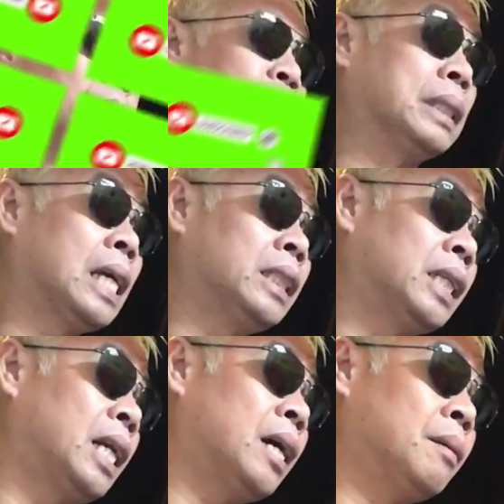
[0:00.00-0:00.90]
Pasensya
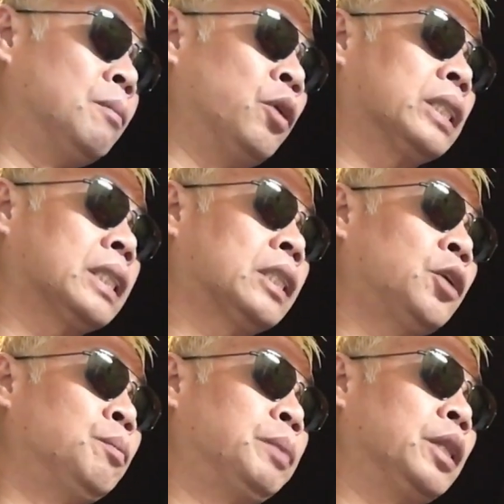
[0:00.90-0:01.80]
na, bukas kasi
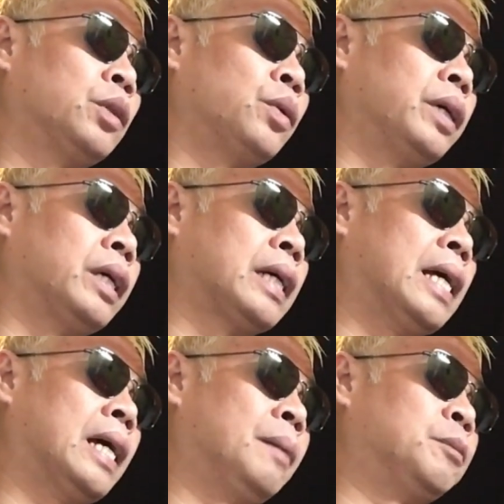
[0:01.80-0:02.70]
yung pinto eh,
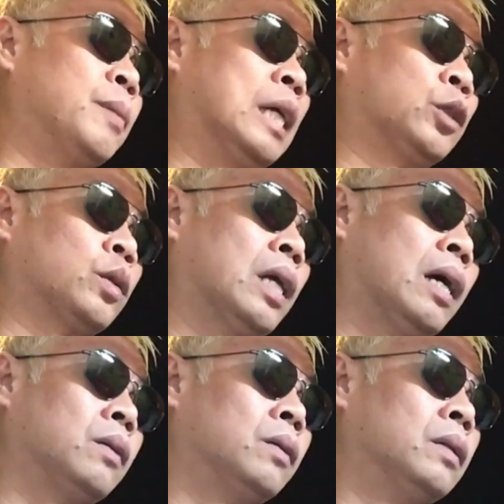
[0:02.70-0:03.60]
kaya pumasok
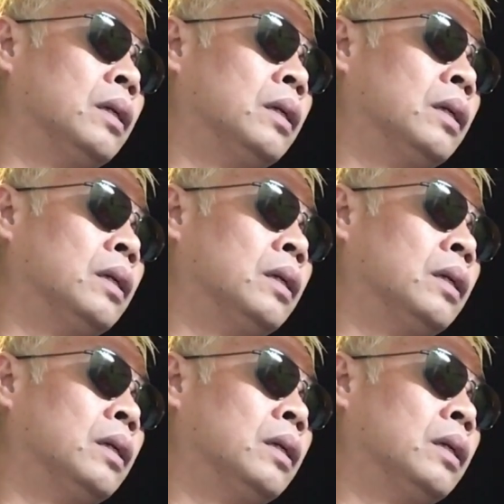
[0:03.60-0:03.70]
na ako.